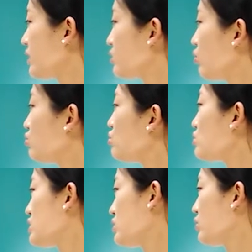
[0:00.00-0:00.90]
이
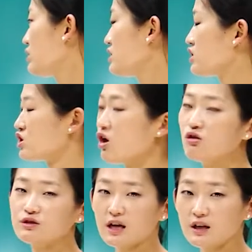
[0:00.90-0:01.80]
동국지도는
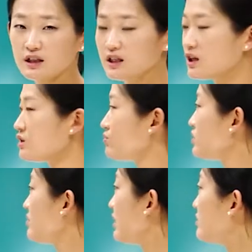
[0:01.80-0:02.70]
정상기라는
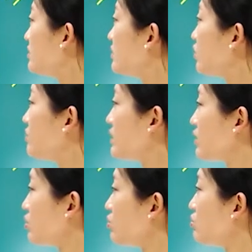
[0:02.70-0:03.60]
분이 만드는
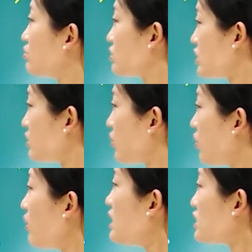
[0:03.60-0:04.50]
겁니다. 동국지도,